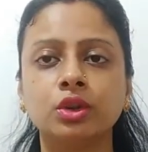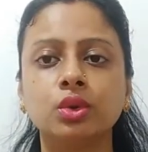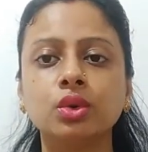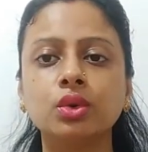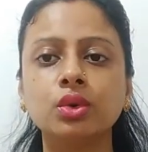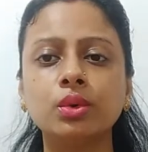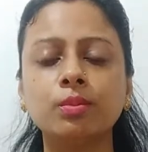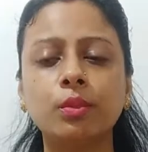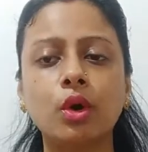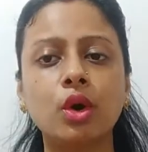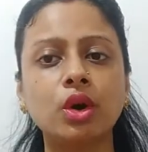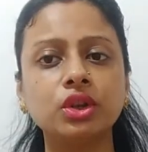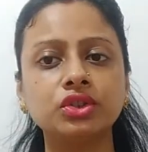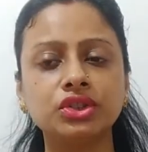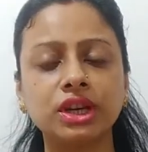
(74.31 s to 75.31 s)
तो
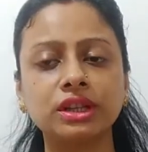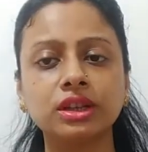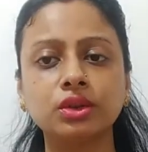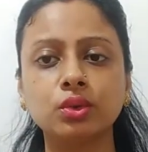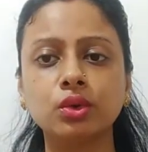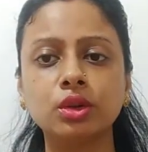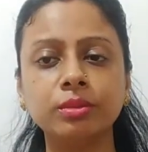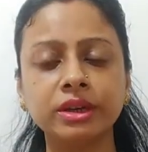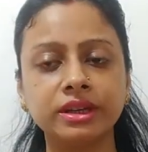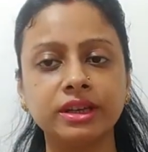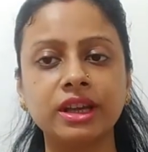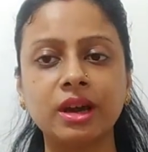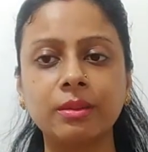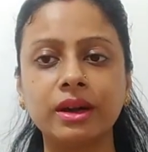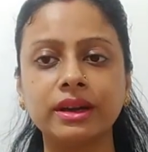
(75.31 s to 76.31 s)
बहुत ज़्यादा धूल
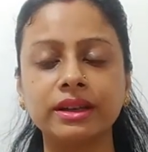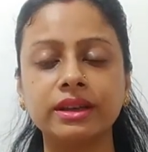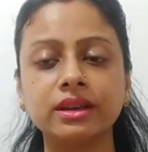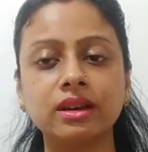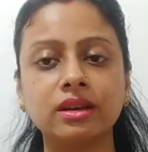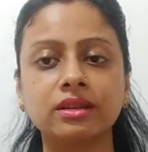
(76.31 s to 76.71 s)
मिट्टी हमारे